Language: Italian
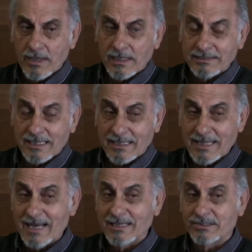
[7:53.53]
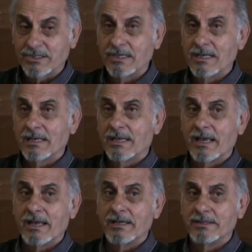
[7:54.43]
lasciare ad altri
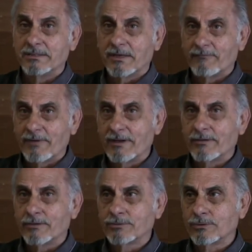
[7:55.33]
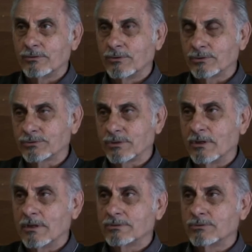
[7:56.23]
che intervengono sul
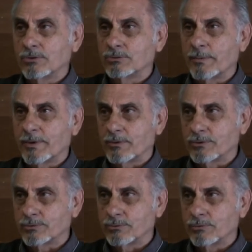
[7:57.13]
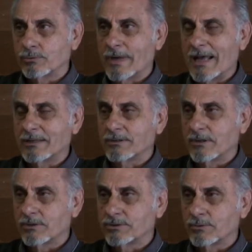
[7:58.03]
nostro, sul nostro, percorso culturale,
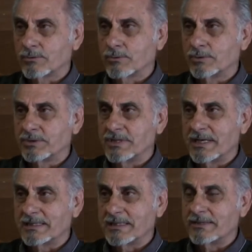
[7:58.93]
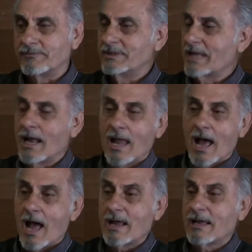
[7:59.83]
sulla nostra quotidianità di vita,
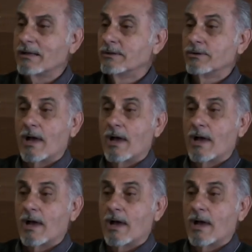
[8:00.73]
anche,